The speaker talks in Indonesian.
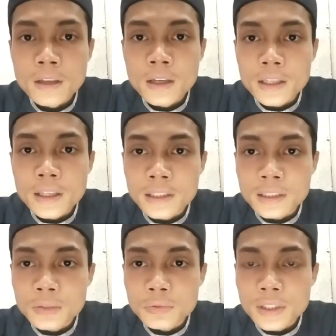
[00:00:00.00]
yang
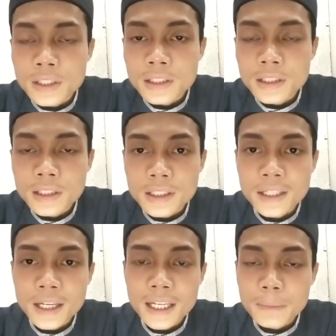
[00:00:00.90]
tentunya
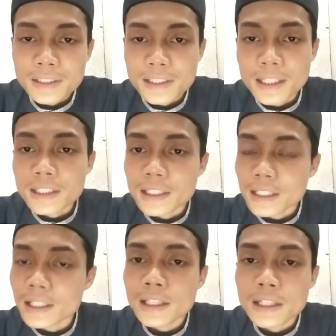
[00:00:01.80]
dengan nikmat sehat ini